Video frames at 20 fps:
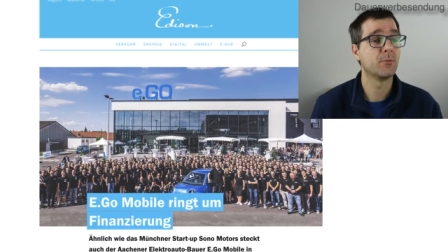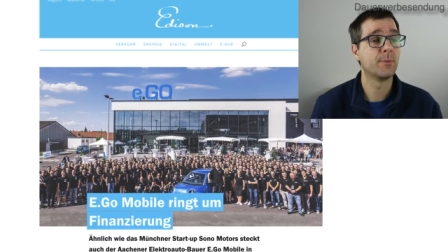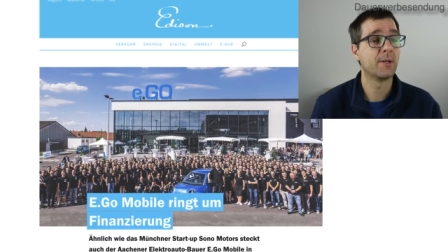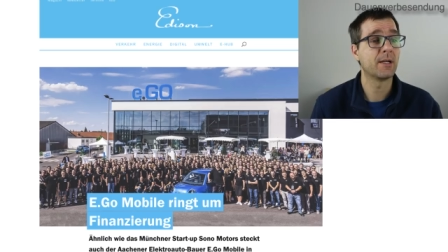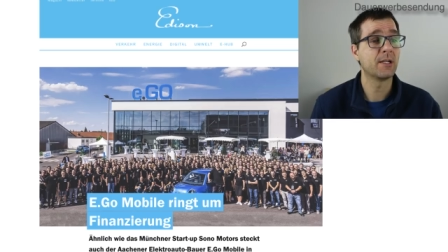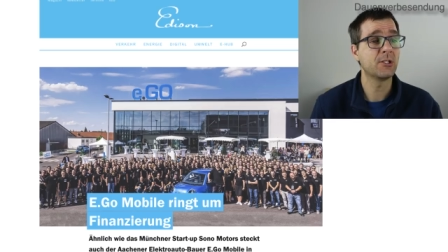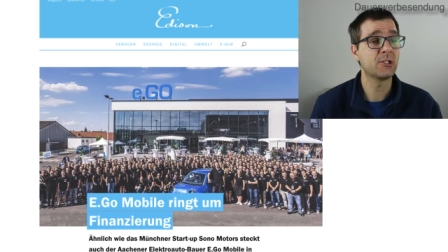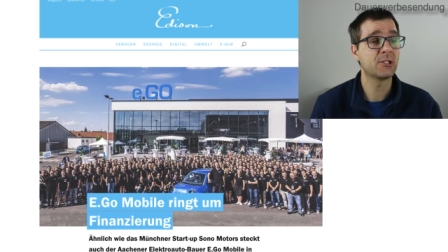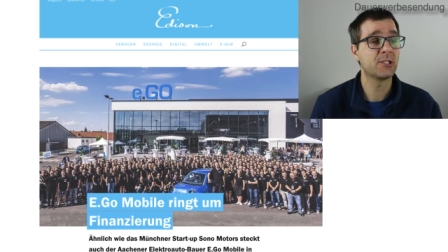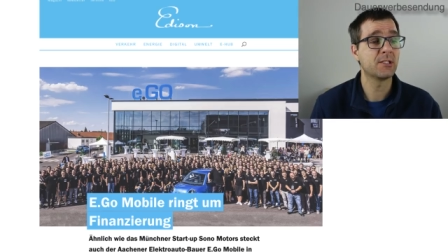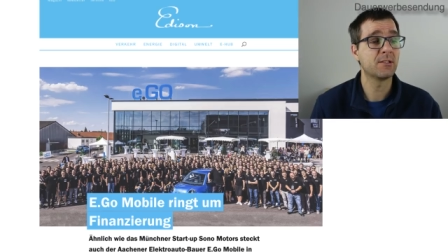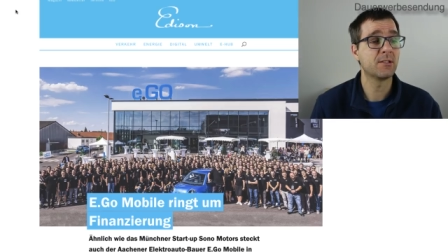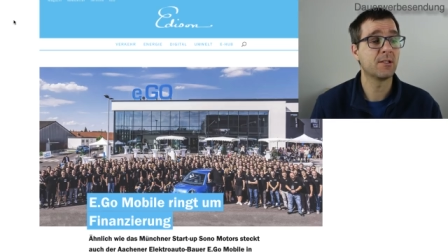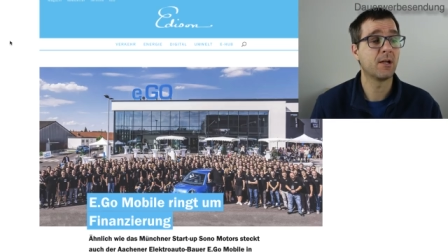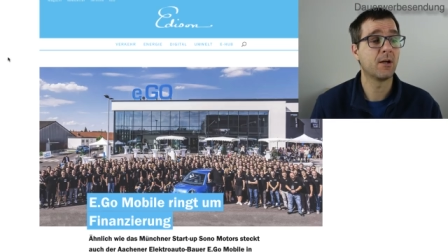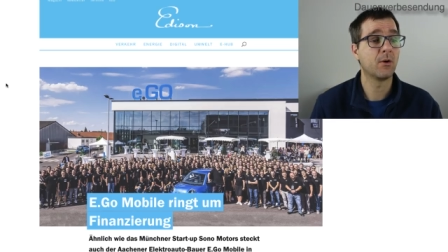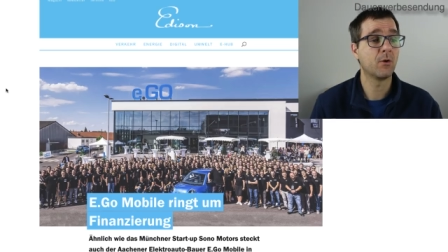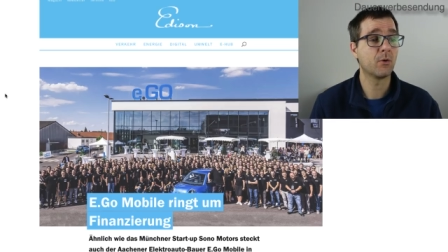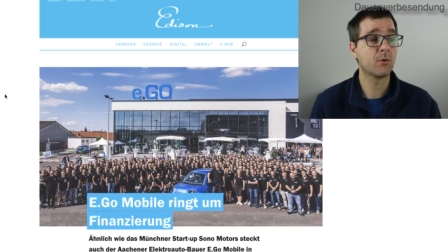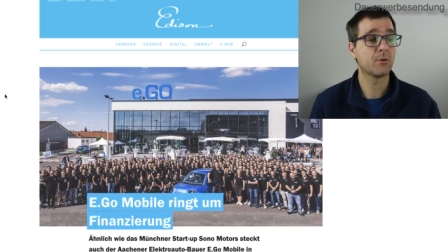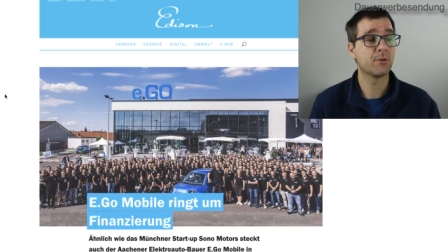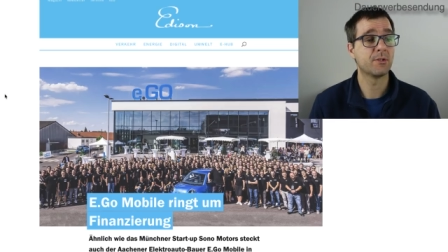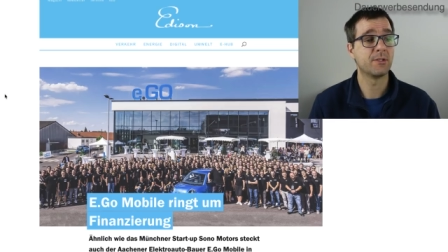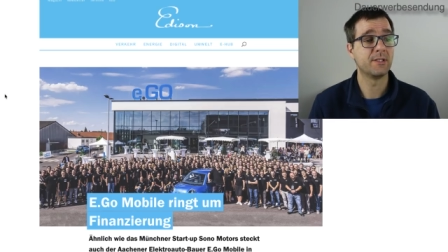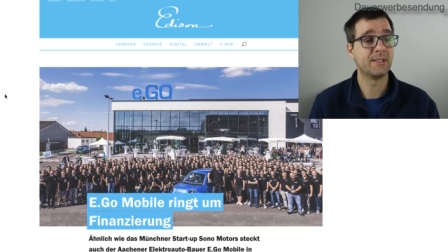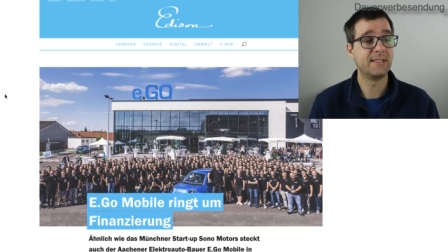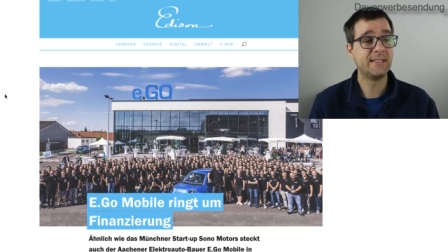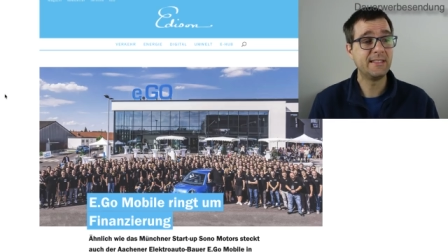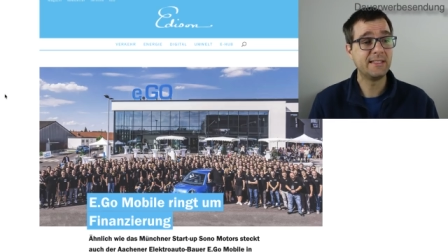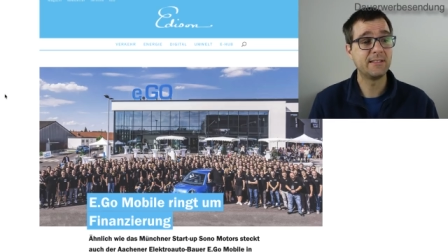Überrascht hatte auch
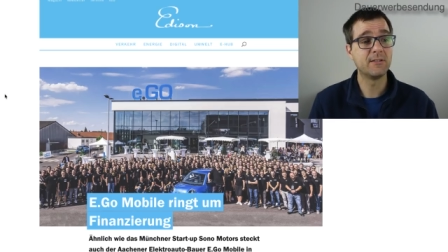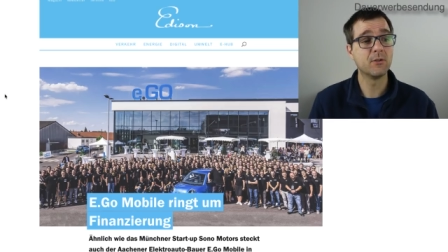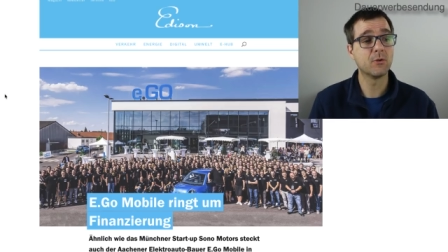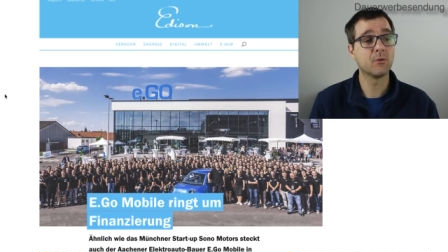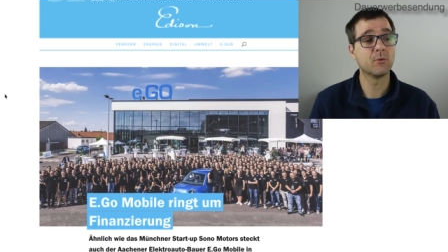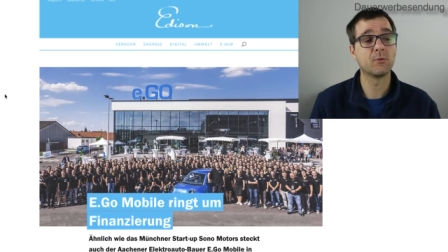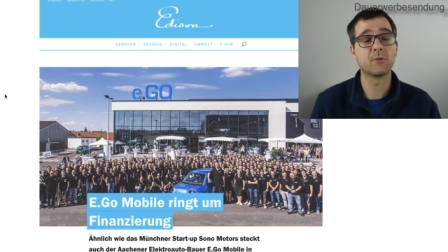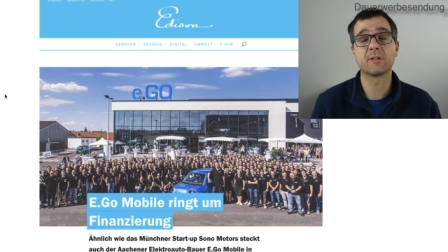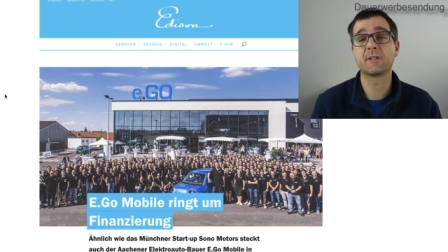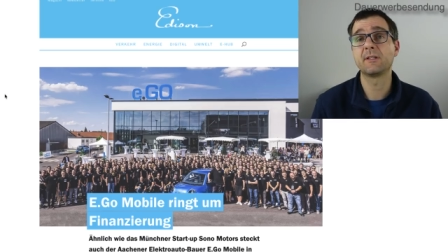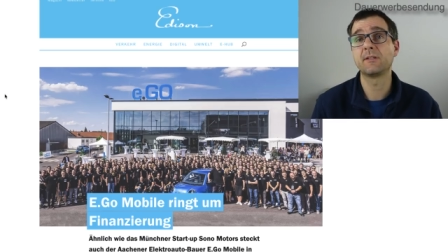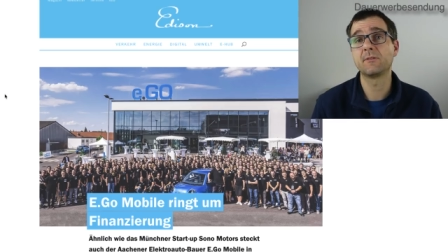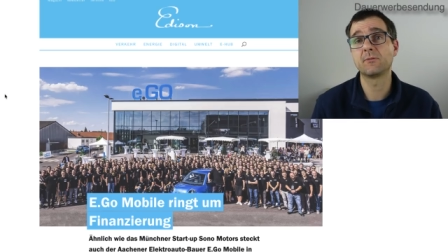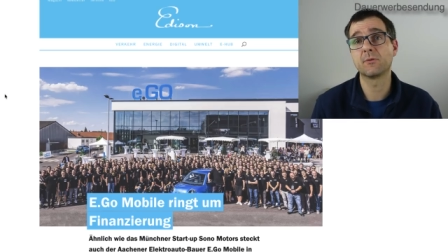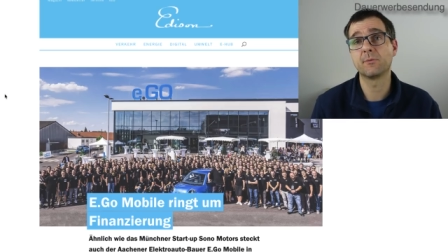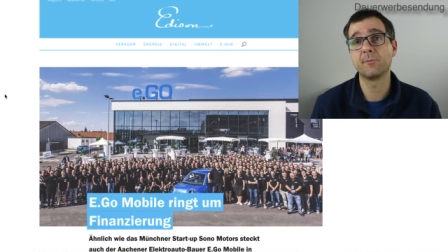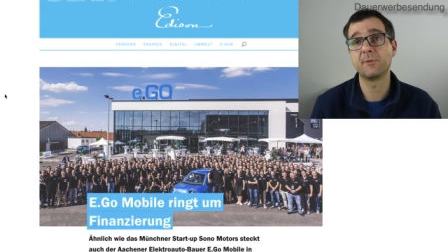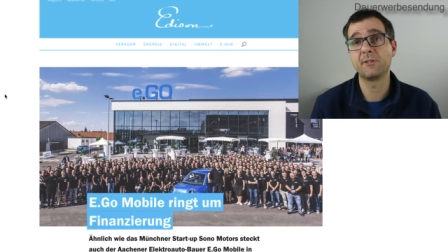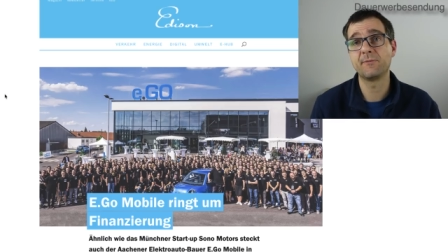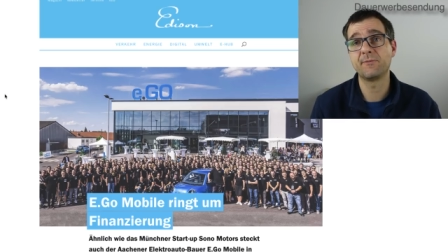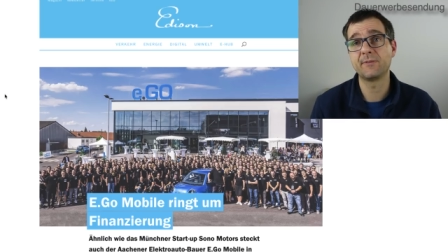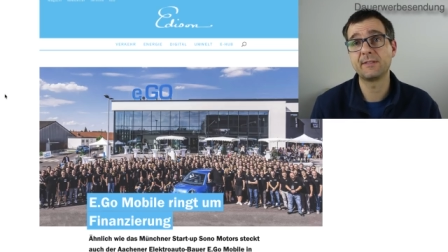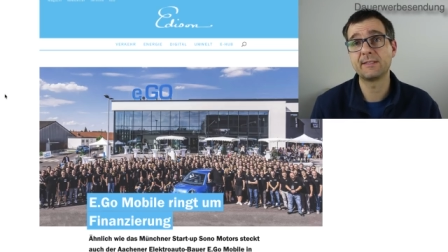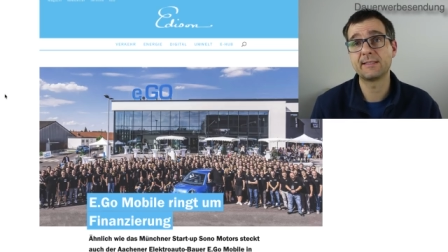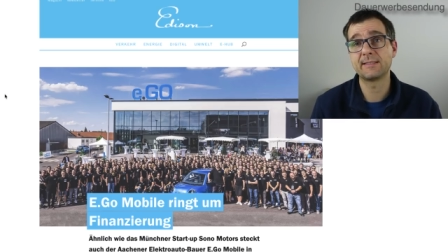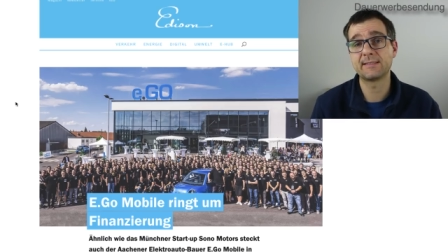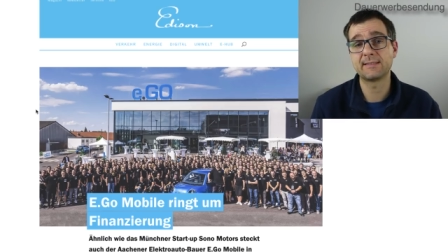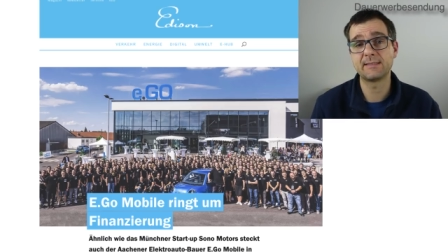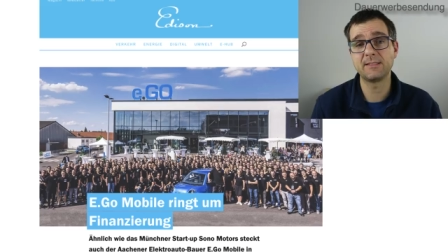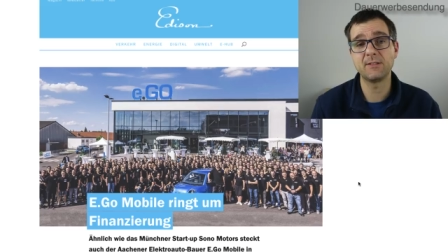äh, Ego ringt um die
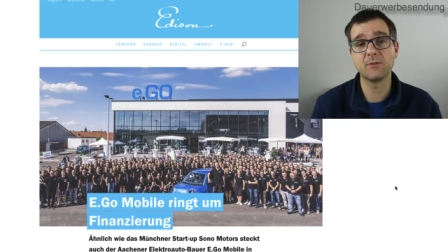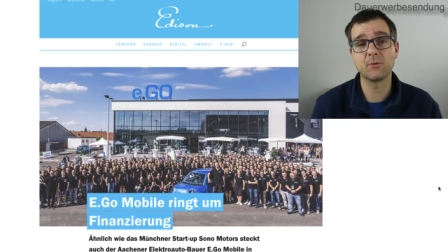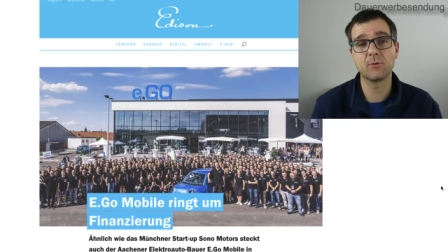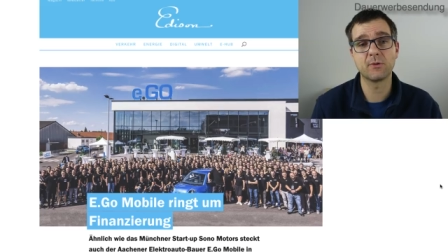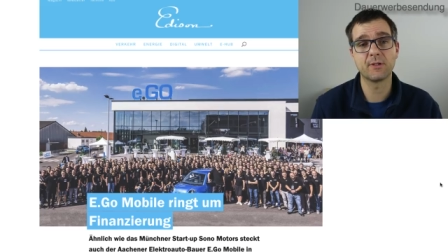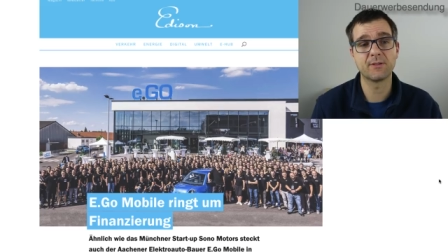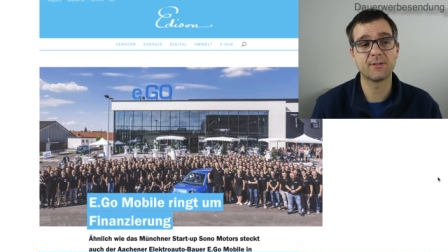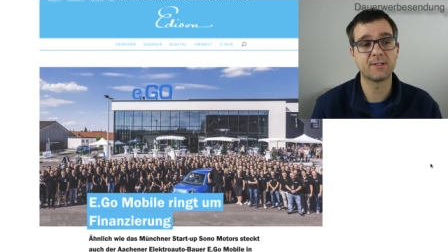Finanzierung.